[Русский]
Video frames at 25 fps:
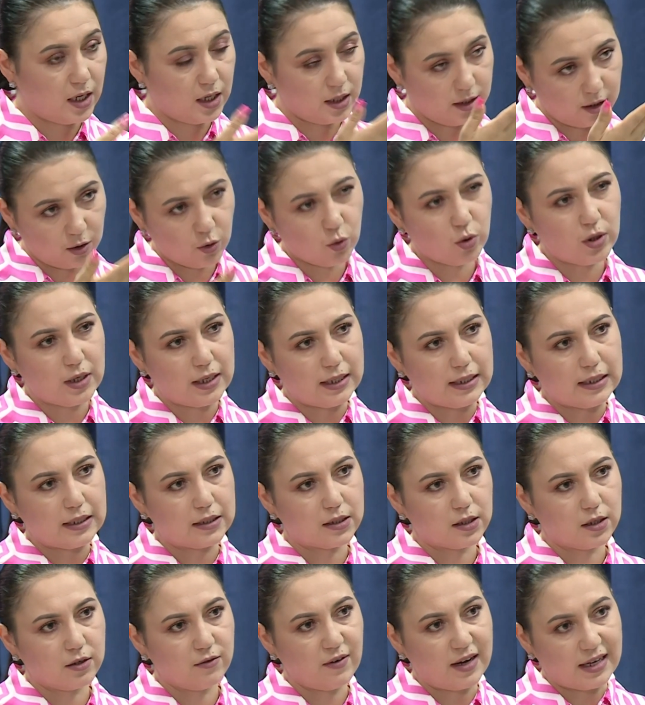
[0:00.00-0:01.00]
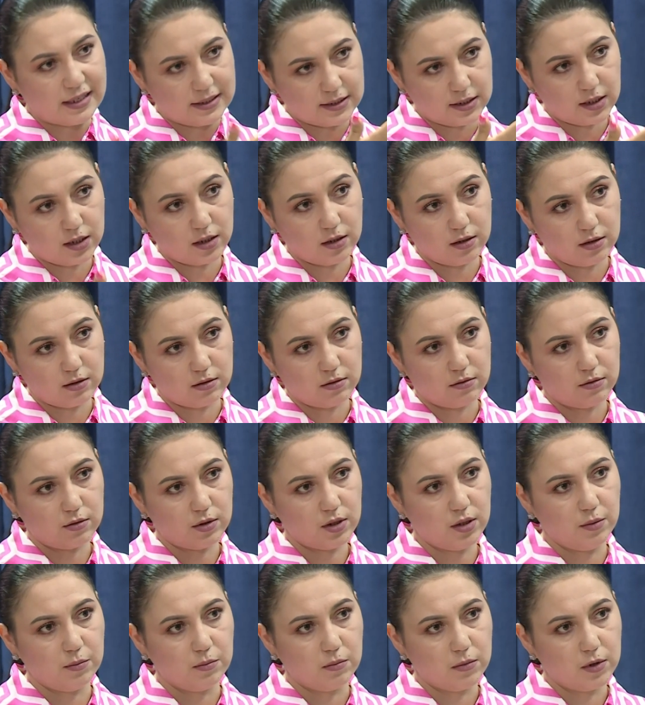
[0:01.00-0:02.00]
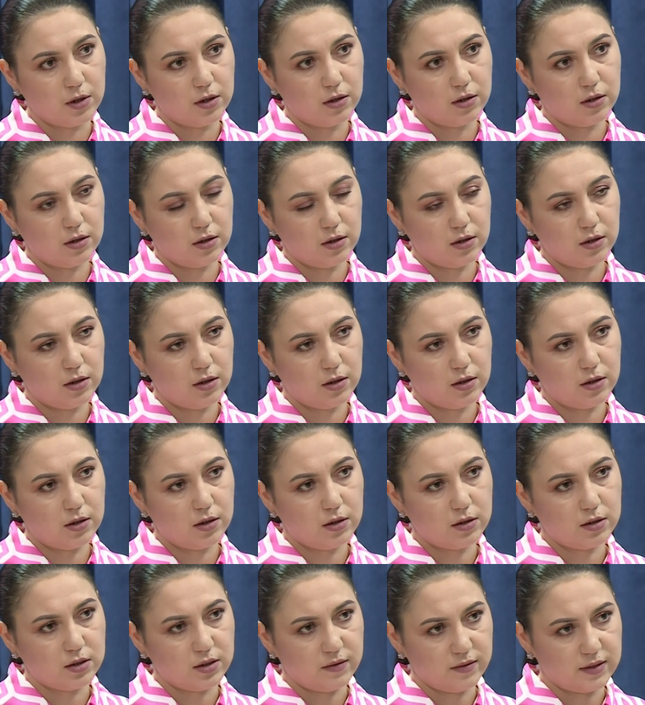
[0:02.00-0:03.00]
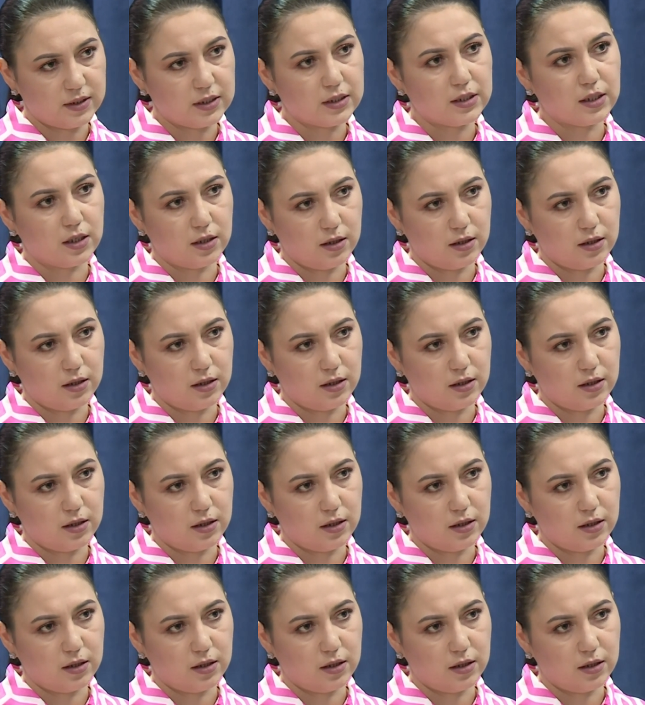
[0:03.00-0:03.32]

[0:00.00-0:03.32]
Легко ли они открываются ну, им? Не всегда. Не всегда,